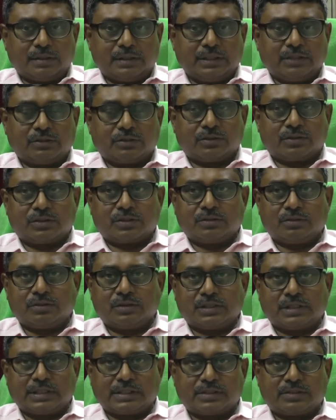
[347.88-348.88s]
নিকটস্থ
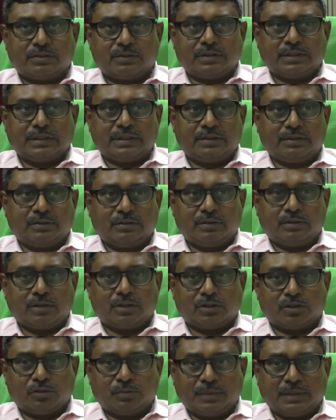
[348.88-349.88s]
স্বাস্থ্যকেন্দ্র
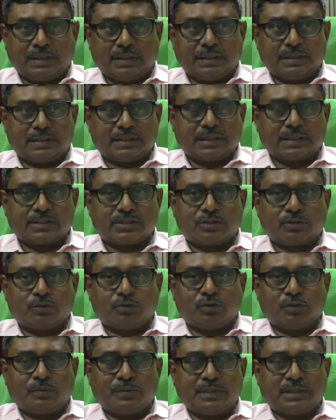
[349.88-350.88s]
অথবা
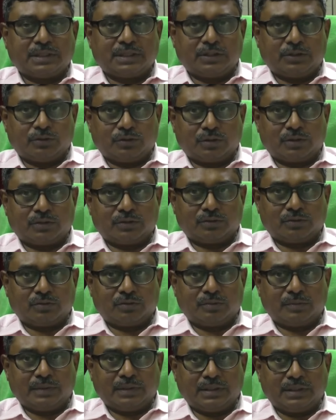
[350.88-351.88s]
স্বাস্থ্যকর্মীর সাথে যোগাযোগ
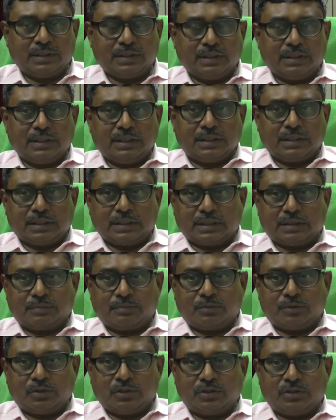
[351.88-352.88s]
করবে তারা
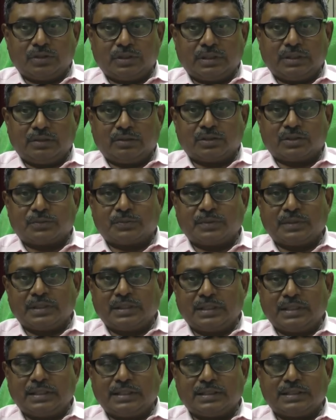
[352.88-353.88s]
প্রয়োজনে
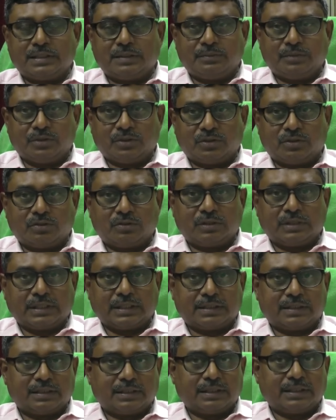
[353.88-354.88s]
হসপিটালে নিয়ে এসে বিশেষজ্ঞ
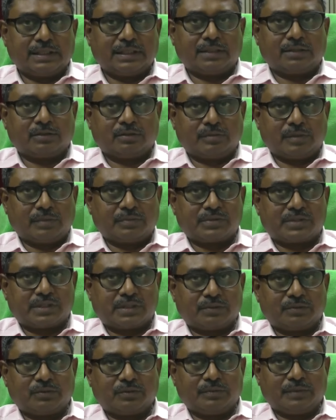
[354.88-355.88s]
ডাক্তারকে দেখানোর ব্যবস্থা
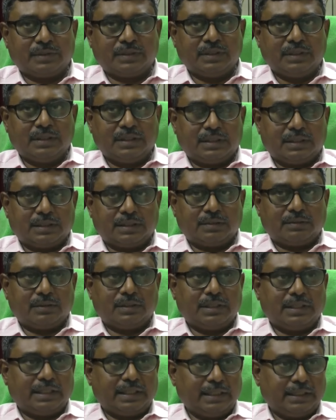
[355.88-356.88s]
করবে
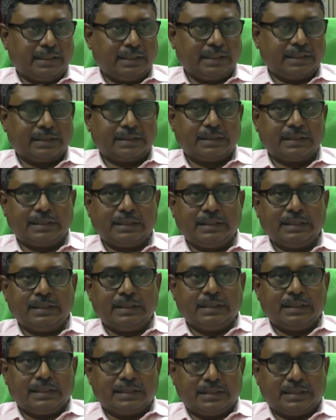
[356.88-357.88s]
তাহলে এই ক্ষেত্রে
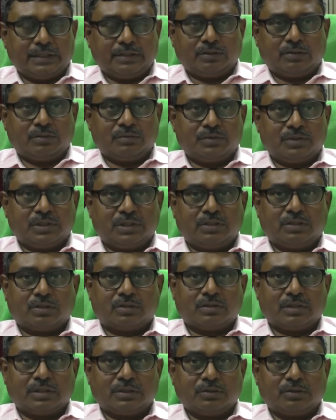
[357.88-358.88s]
সেরকম যদি
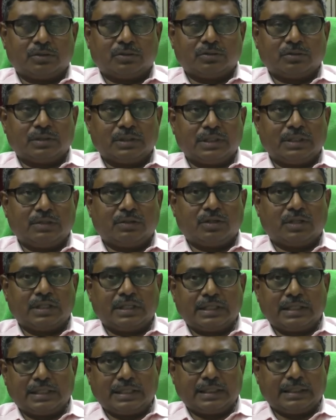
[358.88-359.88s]
ঘটনা ঘটতো তাহলে
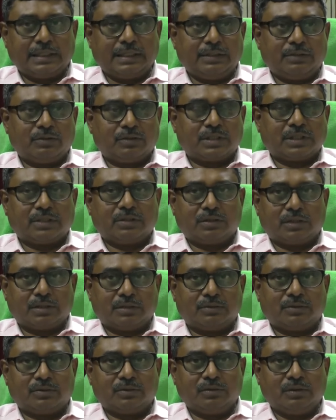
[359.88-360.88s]
অনেক আগেই রোগটা ধরা
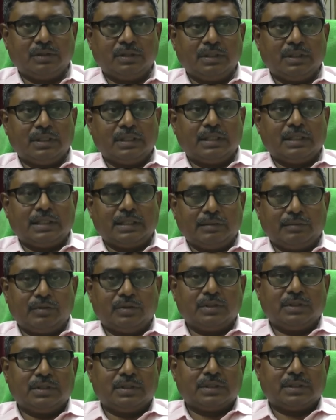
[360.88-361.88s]
হতো এবং
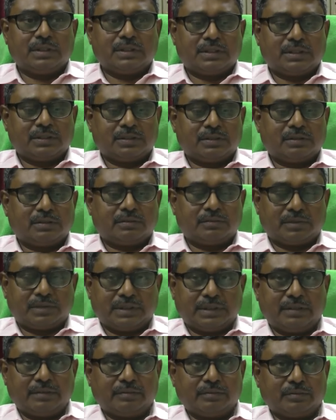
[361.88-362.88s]
সে